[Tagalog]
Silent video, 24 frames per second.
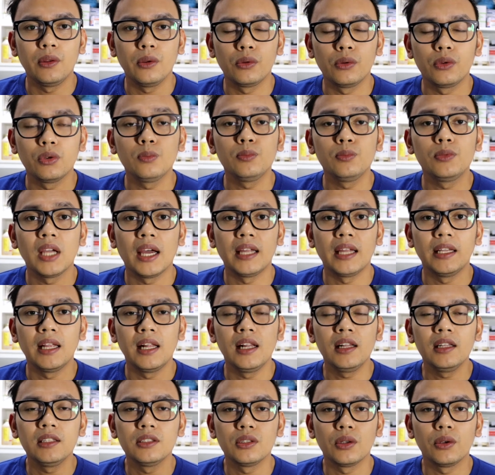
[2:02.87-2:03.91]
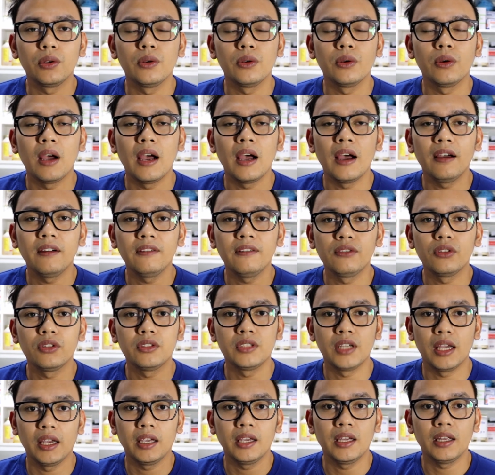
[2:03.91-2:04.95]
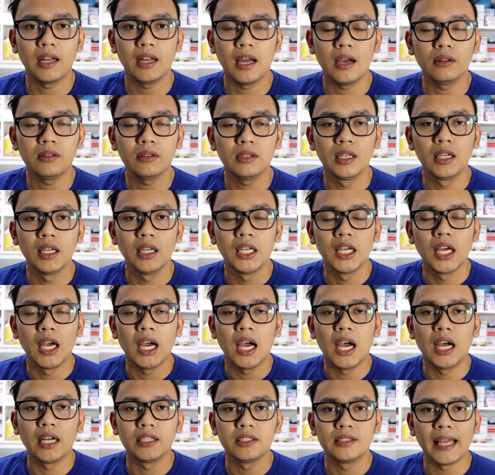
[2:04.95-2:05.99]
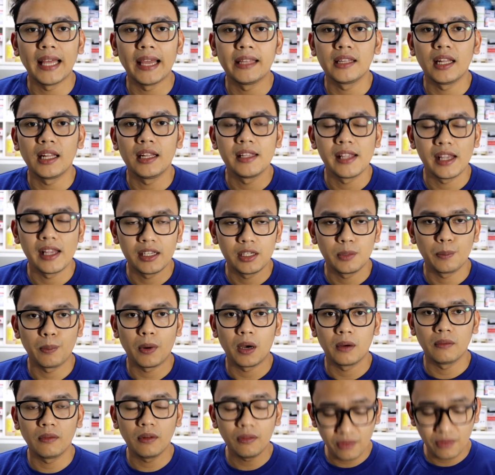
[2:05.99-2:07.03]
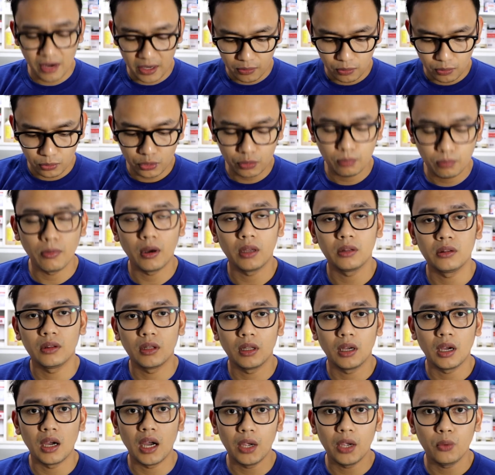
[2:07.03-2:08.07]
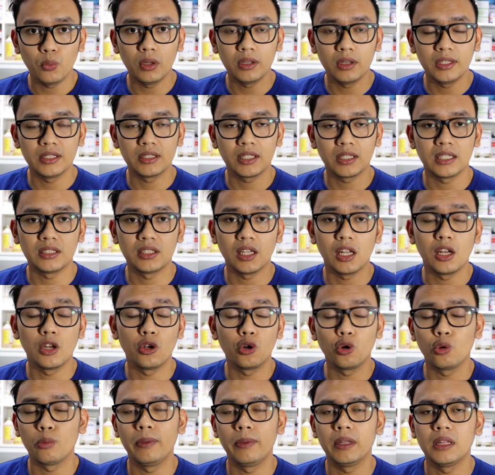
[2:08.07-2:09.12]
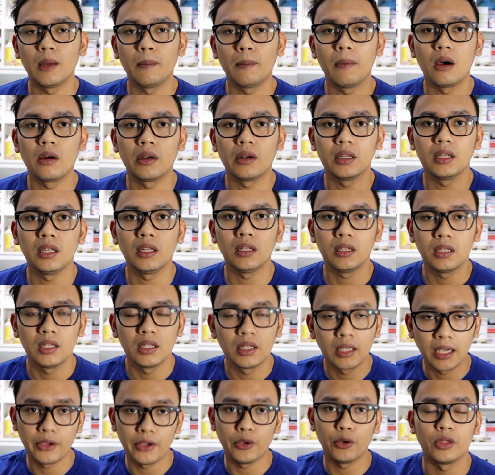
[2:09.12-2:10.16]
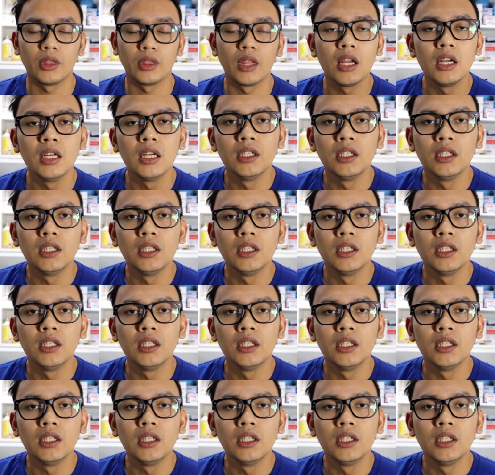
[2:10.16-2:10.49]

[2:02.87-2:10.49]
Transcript: YouTube channel. So, you have to check it out. Ang title niya is Parvovirus but uh, I will discuss a little bit about it ngayon.